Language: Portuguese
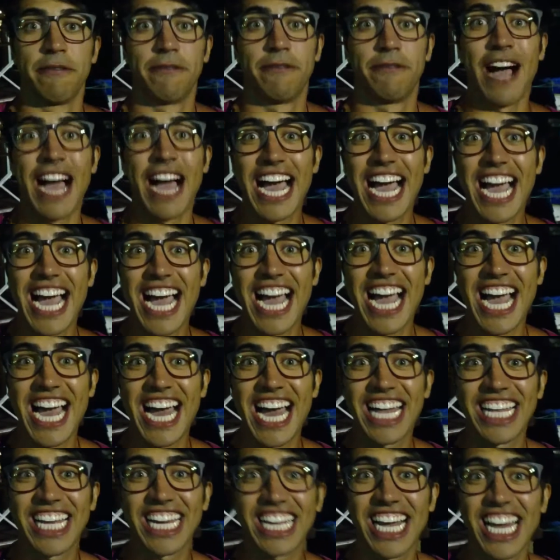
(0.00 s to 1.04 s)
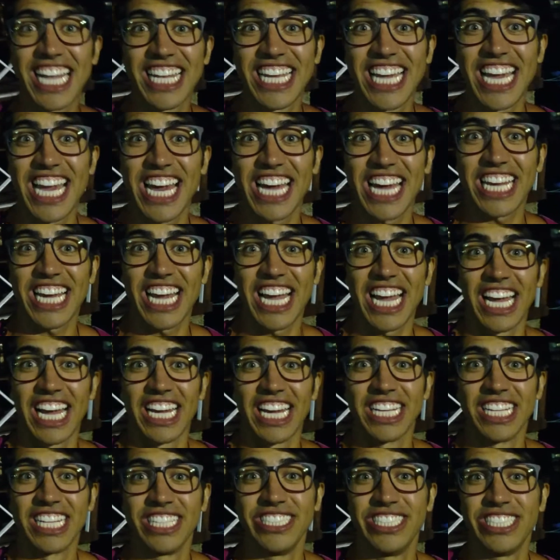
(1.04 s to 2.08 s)
Fala galera!
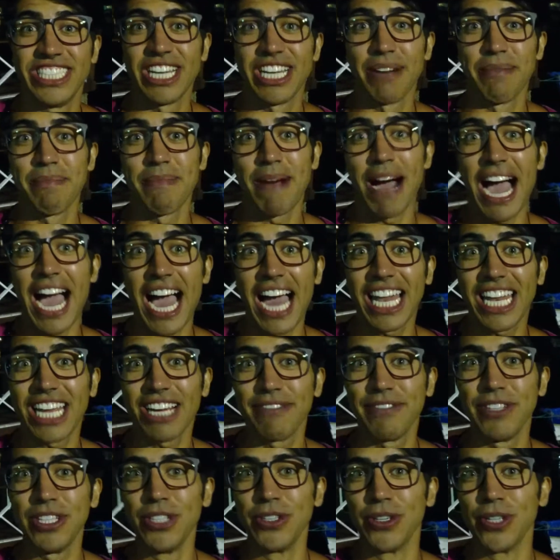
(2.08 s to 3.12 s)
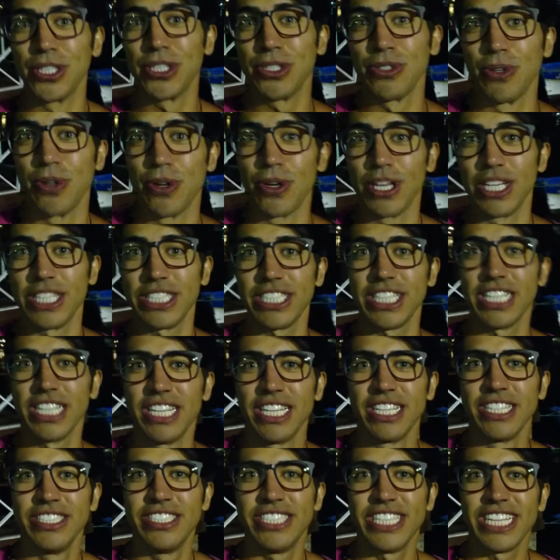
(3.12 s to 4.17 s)
Dia maravilhoso hoje,
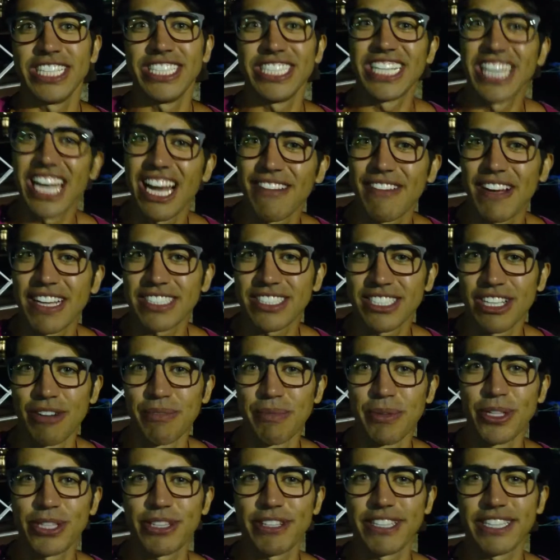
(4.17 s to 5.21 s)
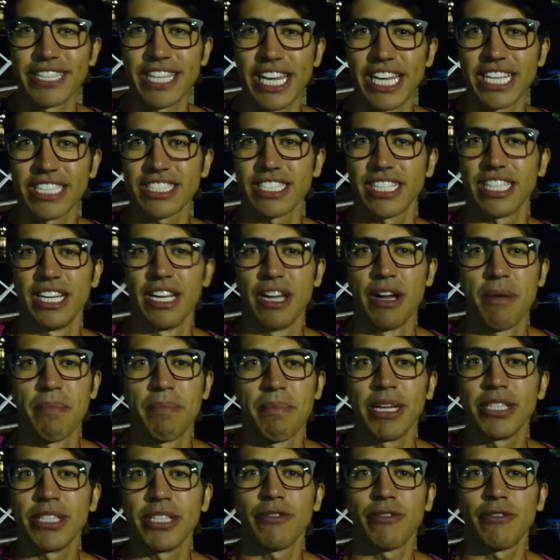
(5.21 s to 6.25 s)
dia de gravação muito intensa,
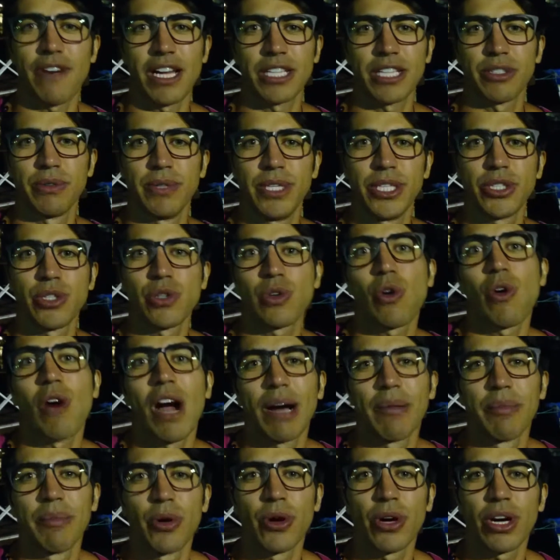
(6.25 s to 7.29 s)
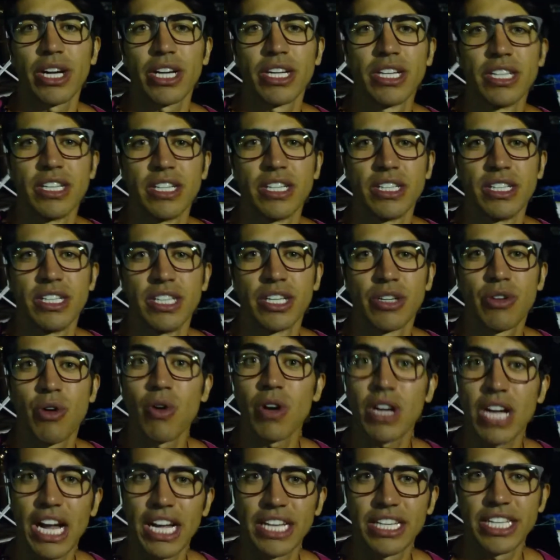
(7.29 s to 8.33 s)
mas eu faço isso com amor, com
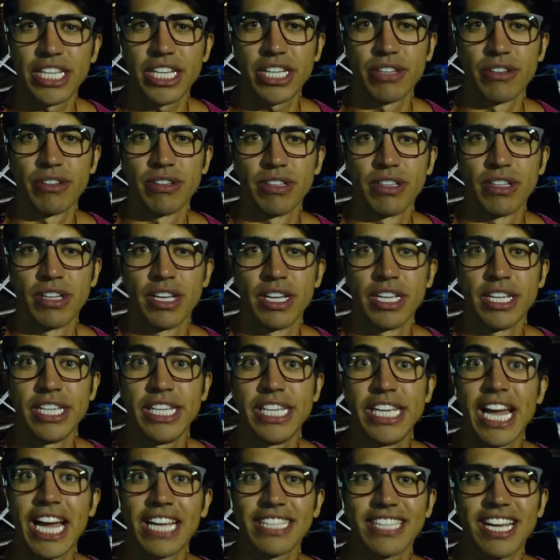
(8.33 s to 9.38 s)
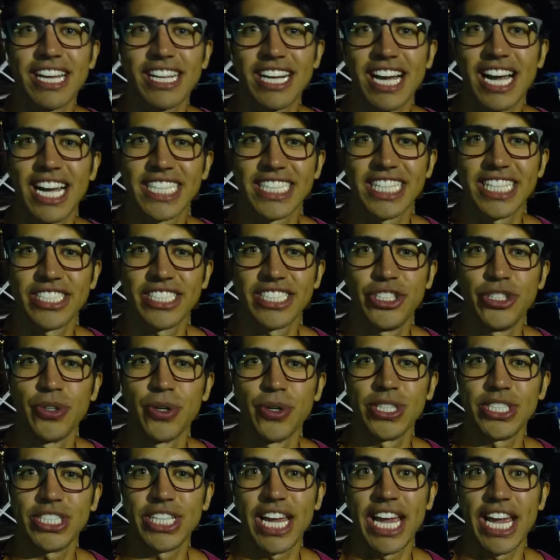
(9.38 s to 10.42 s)
carinho e a sacada de
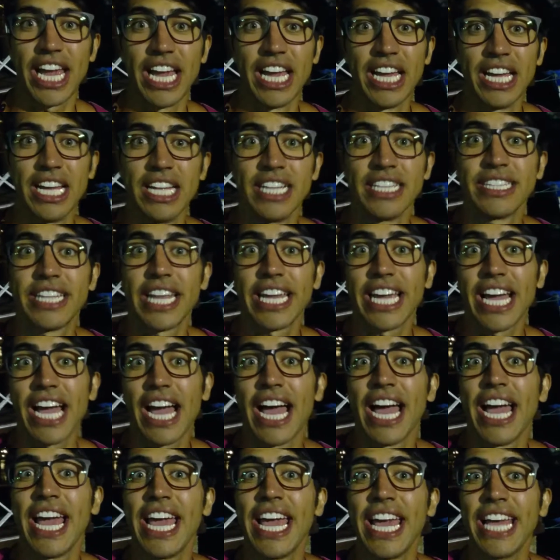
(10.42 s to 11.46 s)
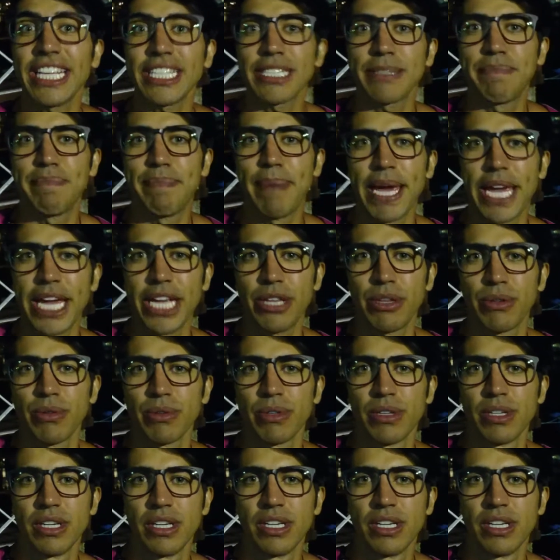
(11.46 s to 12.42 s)
hoje é: tenha respeito